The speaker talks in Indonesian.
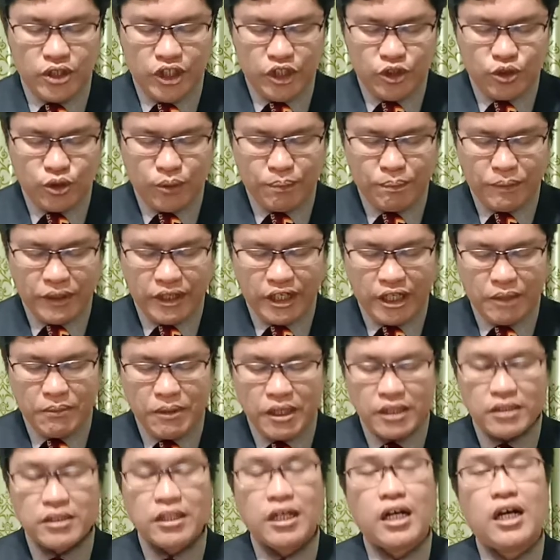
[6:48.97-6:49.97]
ito
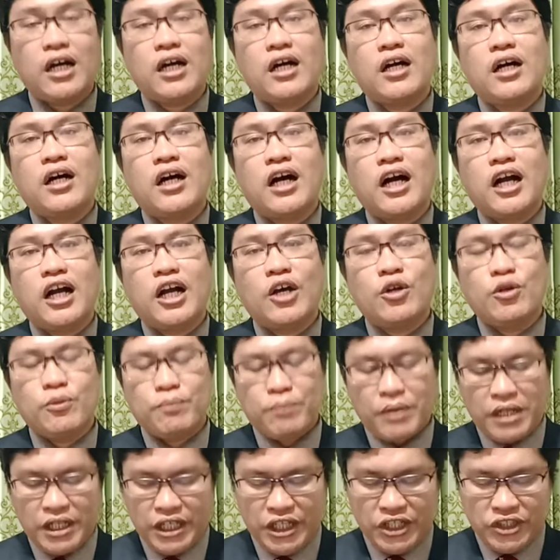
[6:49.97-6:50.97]
panaybata hagano
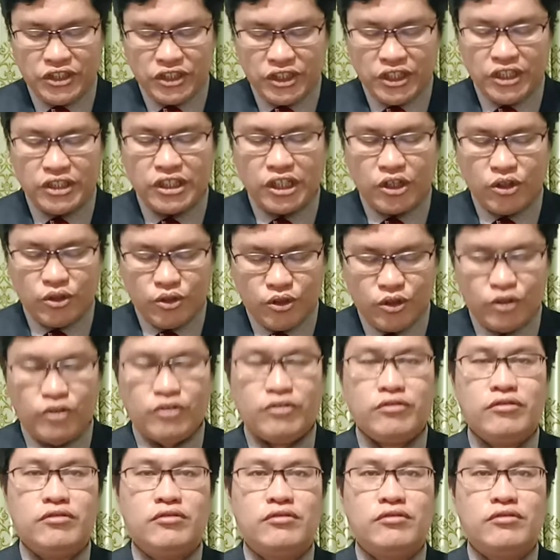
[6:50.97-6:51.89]
pangisi ni tanohon.